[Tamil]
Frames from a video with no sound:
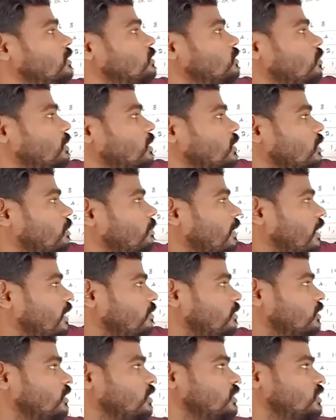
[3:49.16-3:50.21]
ஸோ இப்போ இந்த மாதிரி
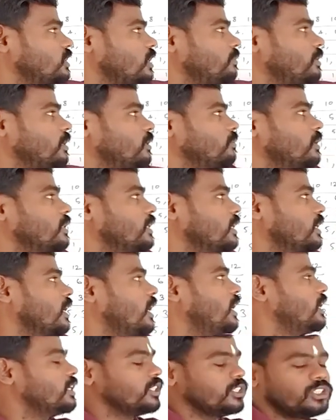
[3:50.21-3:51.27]
வந்துருச்சு அப்படின்னு
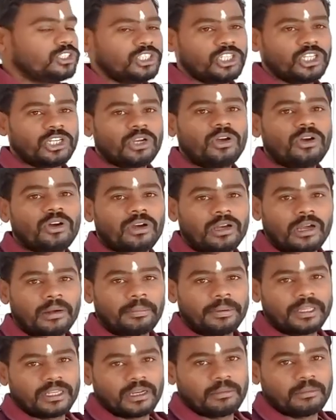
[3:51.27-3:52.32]
பார்த்தீங்கன்னா ஜீரோ
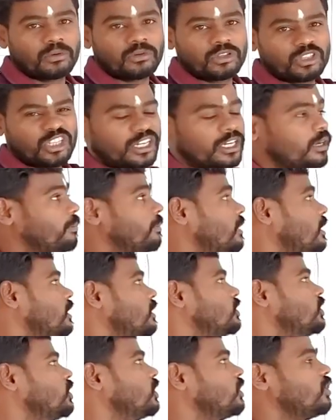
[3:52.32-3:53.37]
அப்படிங்க நம்ம கொடுத்துருக்க
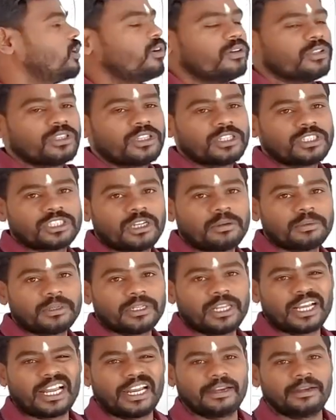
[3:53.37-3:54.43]
நம்பரில் ஜீரோ வந்துருச்சு
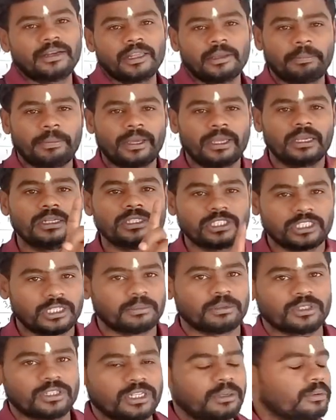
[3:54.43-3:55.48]
அப்படின்னா கண்டிப்பாக
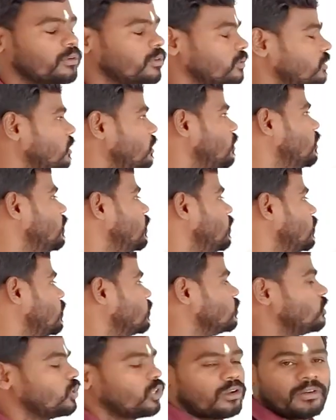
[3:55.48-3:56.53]
எல்சிஎம் வந்து நமக்கு வந்து
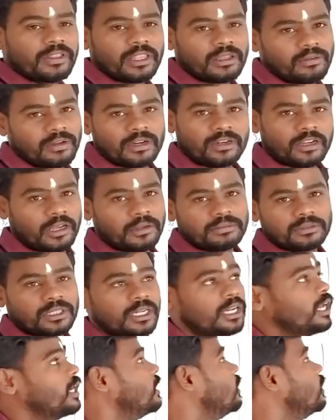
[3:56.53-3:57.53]
ஜீரோவை தான் வரணும் ஆப்ஷனில்